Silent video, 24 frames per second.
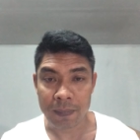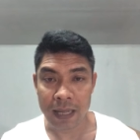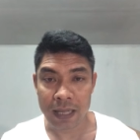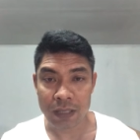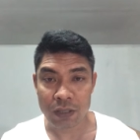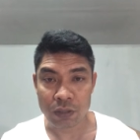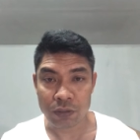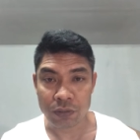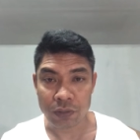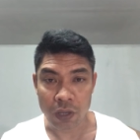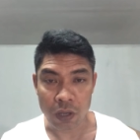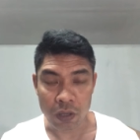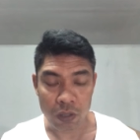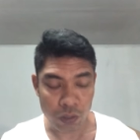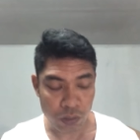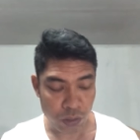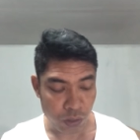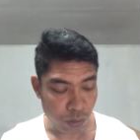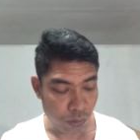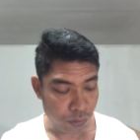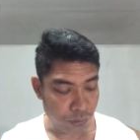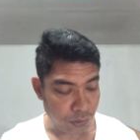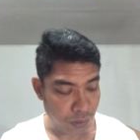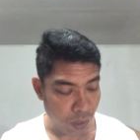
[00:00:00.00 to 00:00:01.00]
115.2 ลด
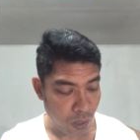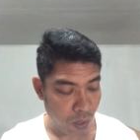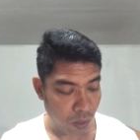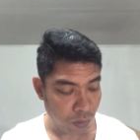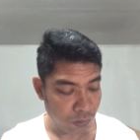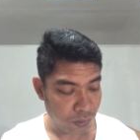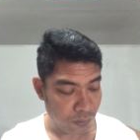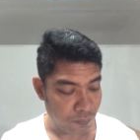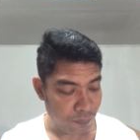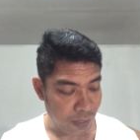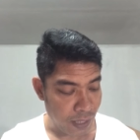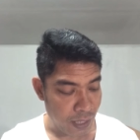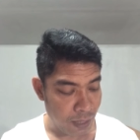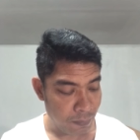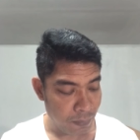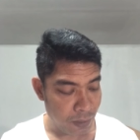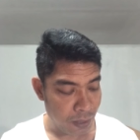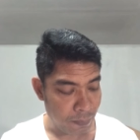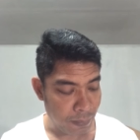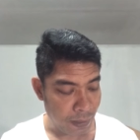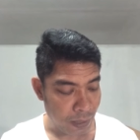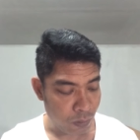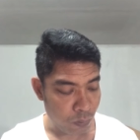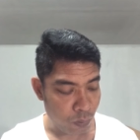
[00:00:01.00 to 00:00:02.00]
จุด2ส่วนฝ่ายน้ำเงิ
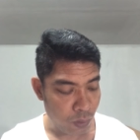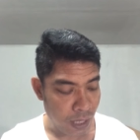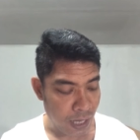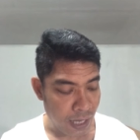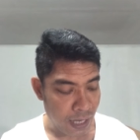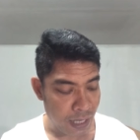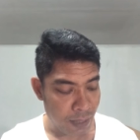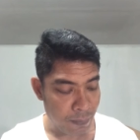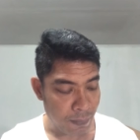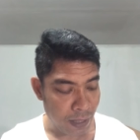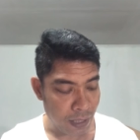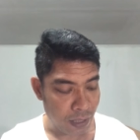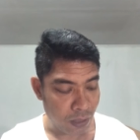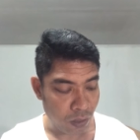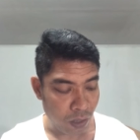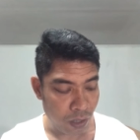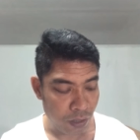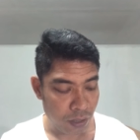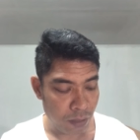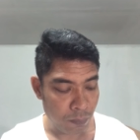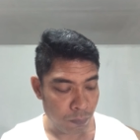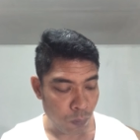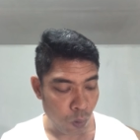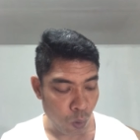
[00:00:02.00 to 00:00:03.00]
นเพชรคุณหารนี่มา
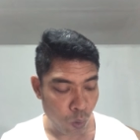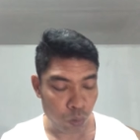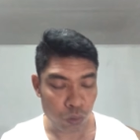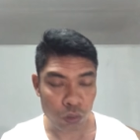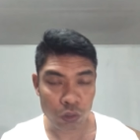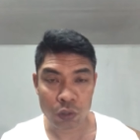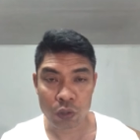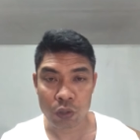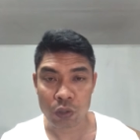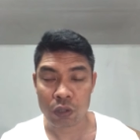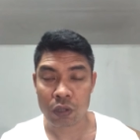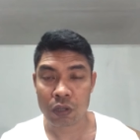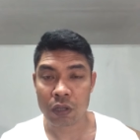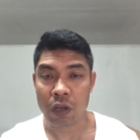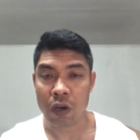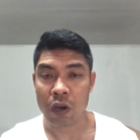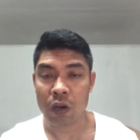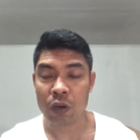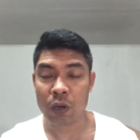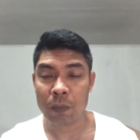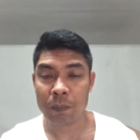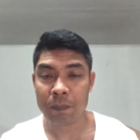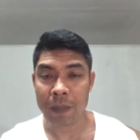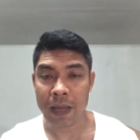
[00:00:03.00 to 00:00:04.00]

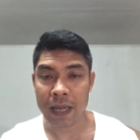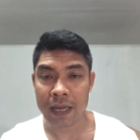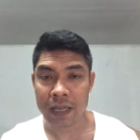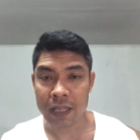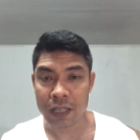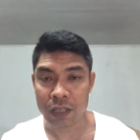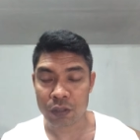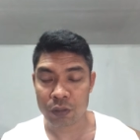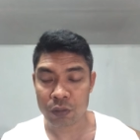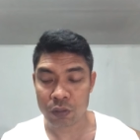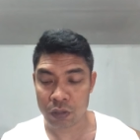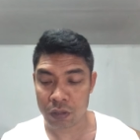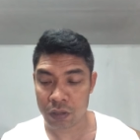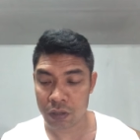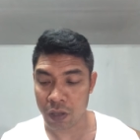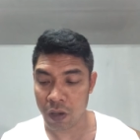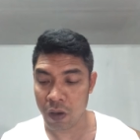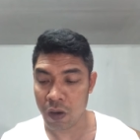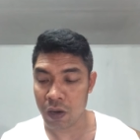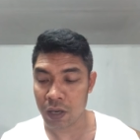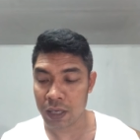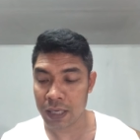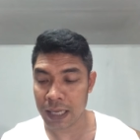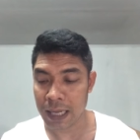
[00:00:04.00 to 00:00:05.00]
116.2 ลดไป
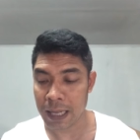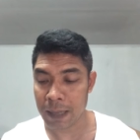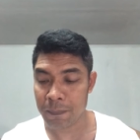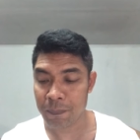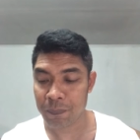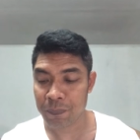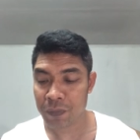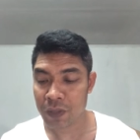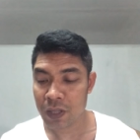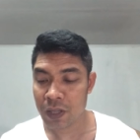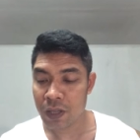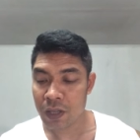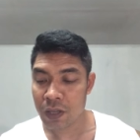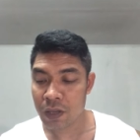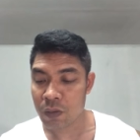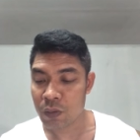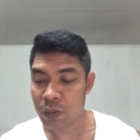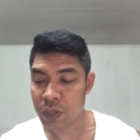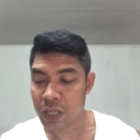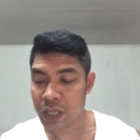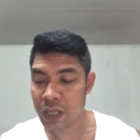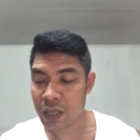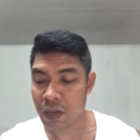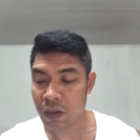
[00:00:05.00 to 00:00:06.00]
1.2 นะครับ
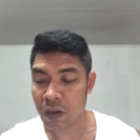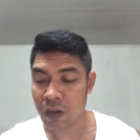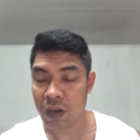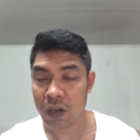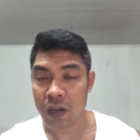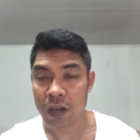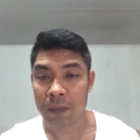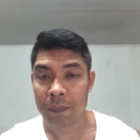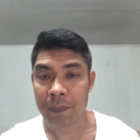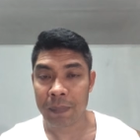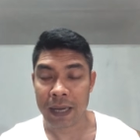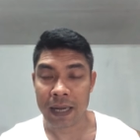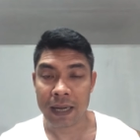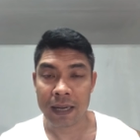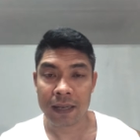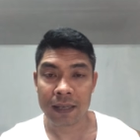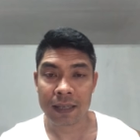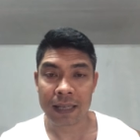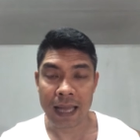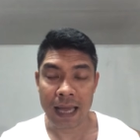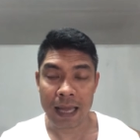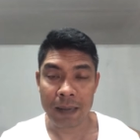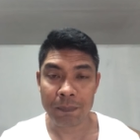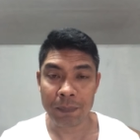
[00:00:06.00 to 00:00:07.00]
คู่นี้ก็เป็น
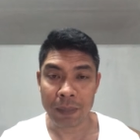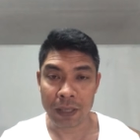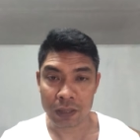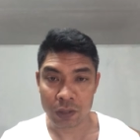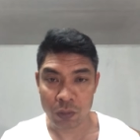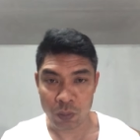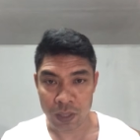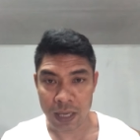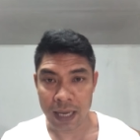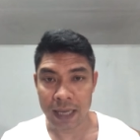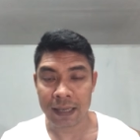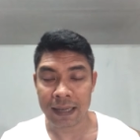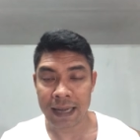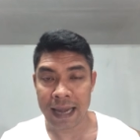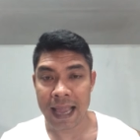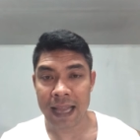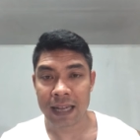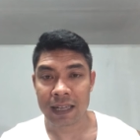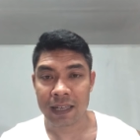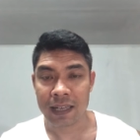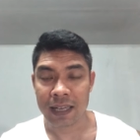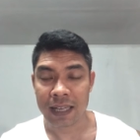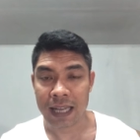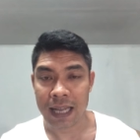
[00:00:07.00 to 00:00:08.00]
การเปิดตัวนัดแรก
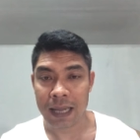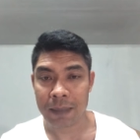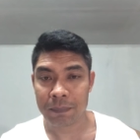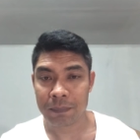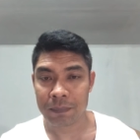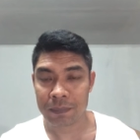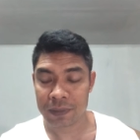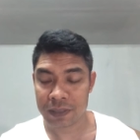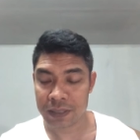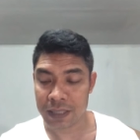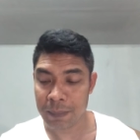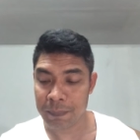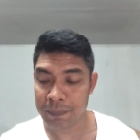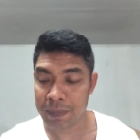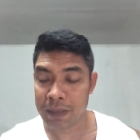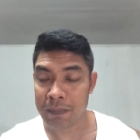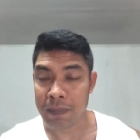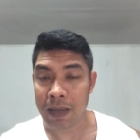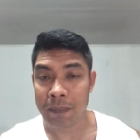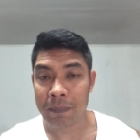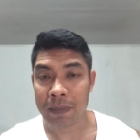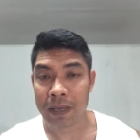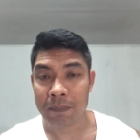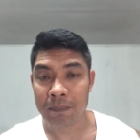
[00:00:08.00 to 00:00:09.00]
เลยนะครับ แชมเปี้ยน
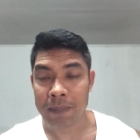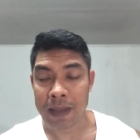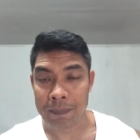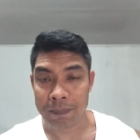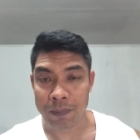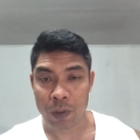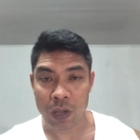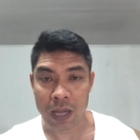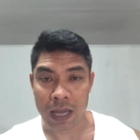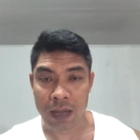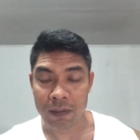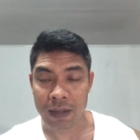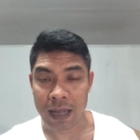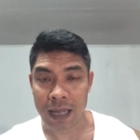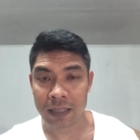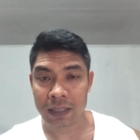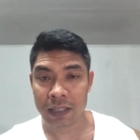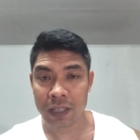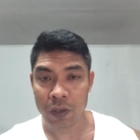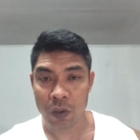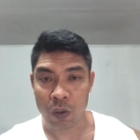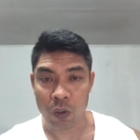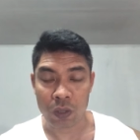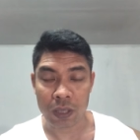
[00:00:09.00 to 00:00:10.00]
มาบินแบบน็อกเอาท์ครั้ง
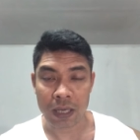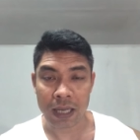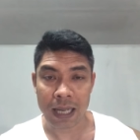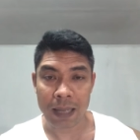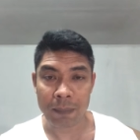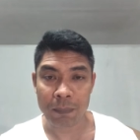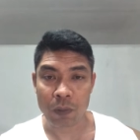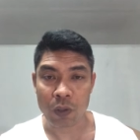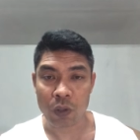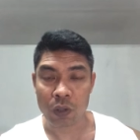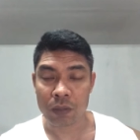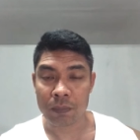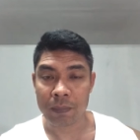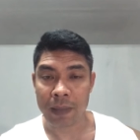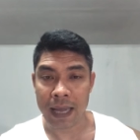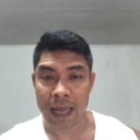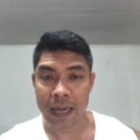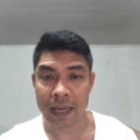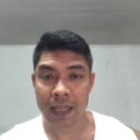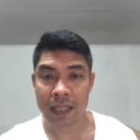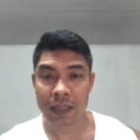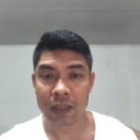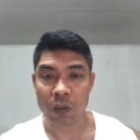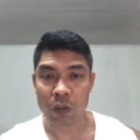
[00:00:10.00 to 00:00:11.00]
ที่ 6 นะครับ คนแพ้
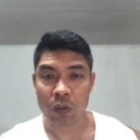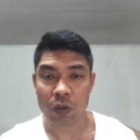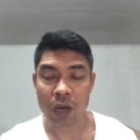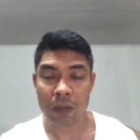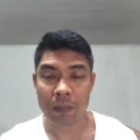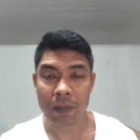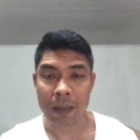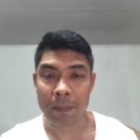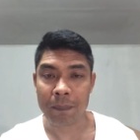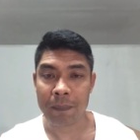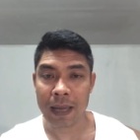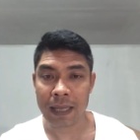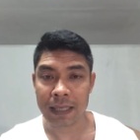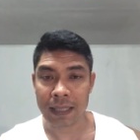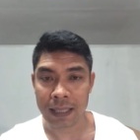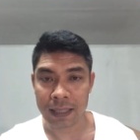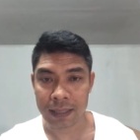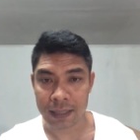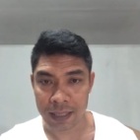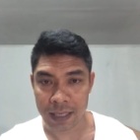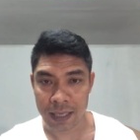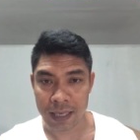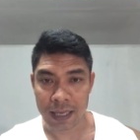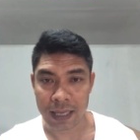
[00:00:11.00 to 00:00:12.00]
นี่ตกรอบกลับบ้านทัน
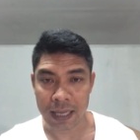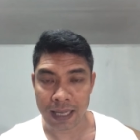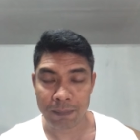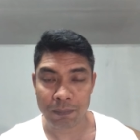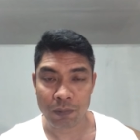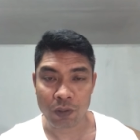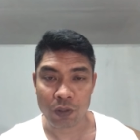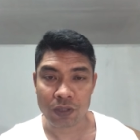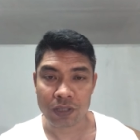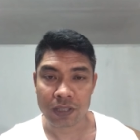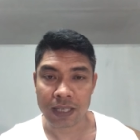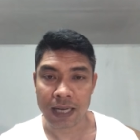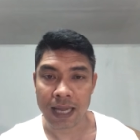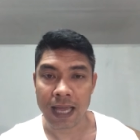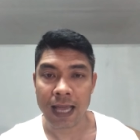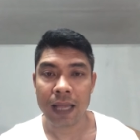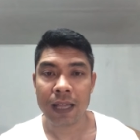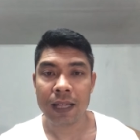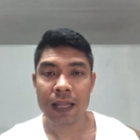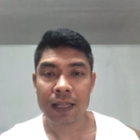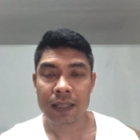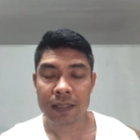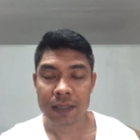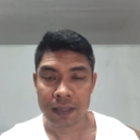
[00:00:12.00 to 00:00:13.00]
ทีนะครับ คนชนะ
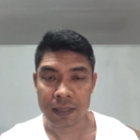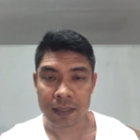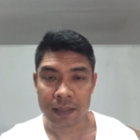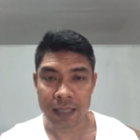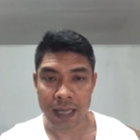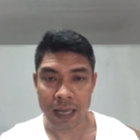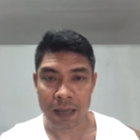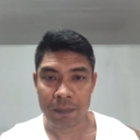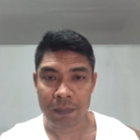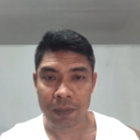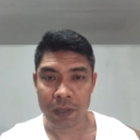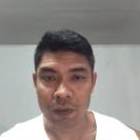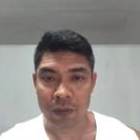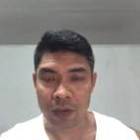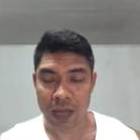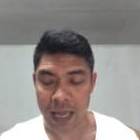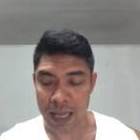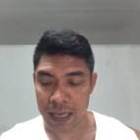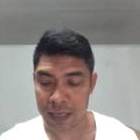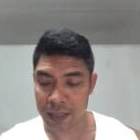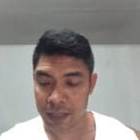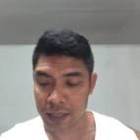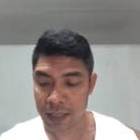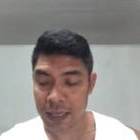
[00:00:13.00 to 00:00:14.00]
ถึงจะมีโอกา
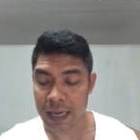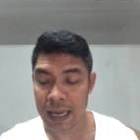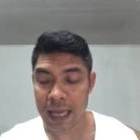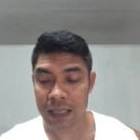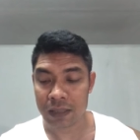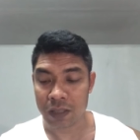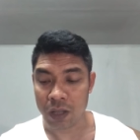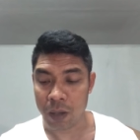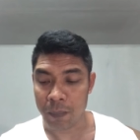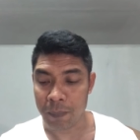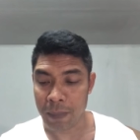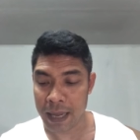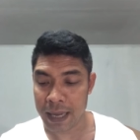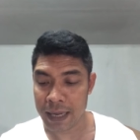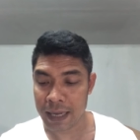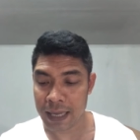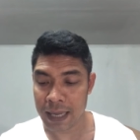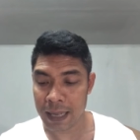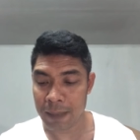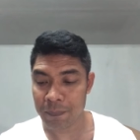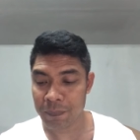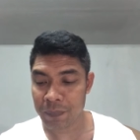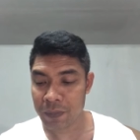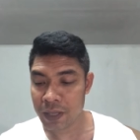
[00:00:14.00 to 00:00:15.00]
สเดินหน้าต่อไปนะ
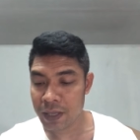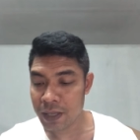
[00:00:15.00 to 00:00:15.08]
ครับ